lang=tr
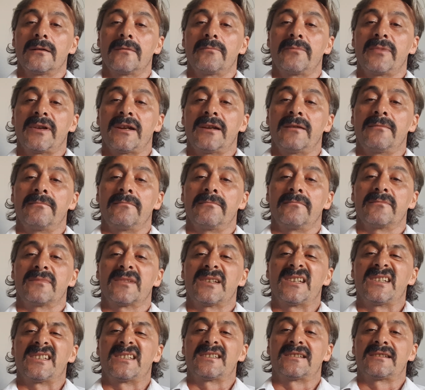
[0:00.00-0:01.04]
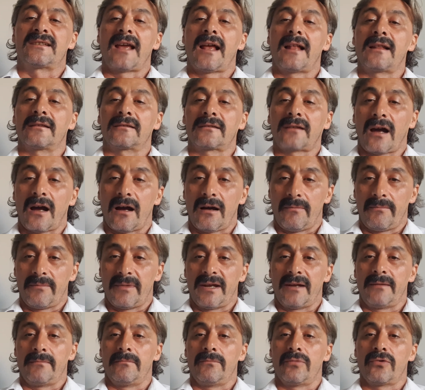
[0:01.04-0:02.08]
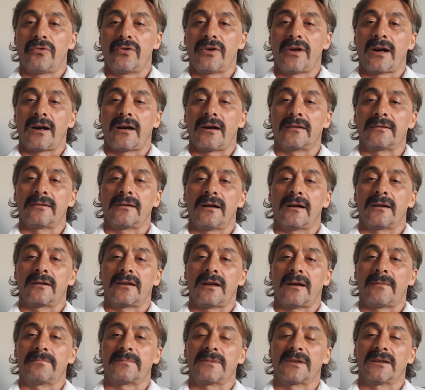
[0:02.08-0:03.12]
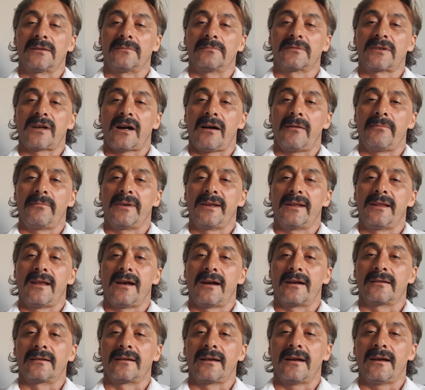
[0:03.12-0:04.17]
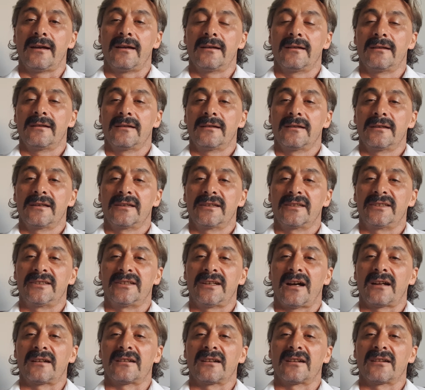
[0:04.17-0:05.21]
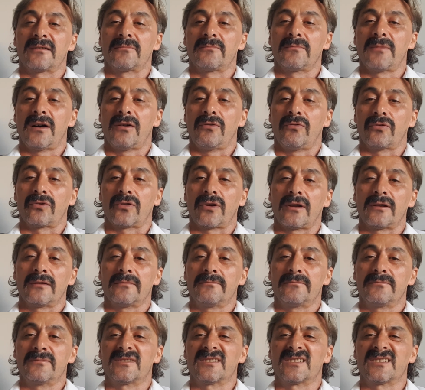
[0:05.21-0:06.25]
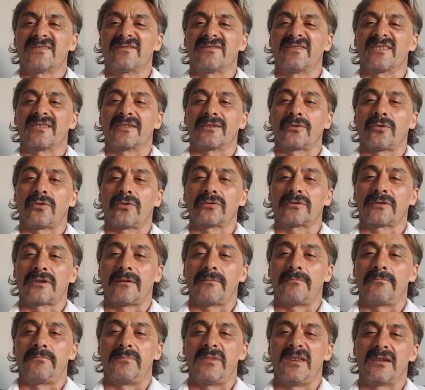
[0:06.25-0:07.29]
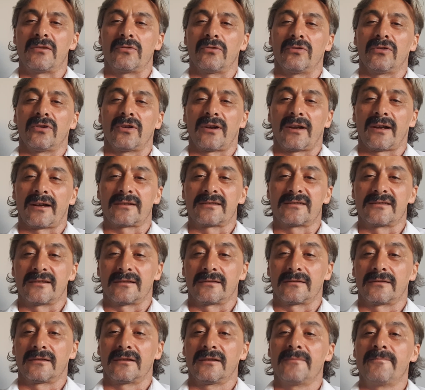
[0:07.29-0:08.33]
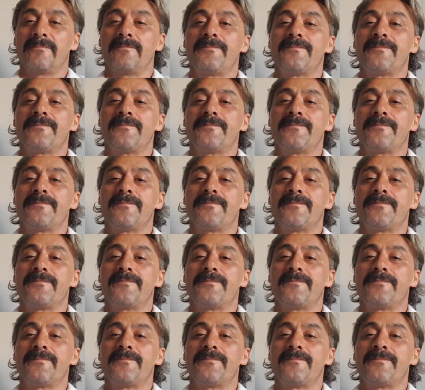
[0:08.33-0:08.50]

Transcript: Benim kişisel tahminim bugüne kadar yaptığım tahminlerde yanılma oralım 0.1 olarak çıktı.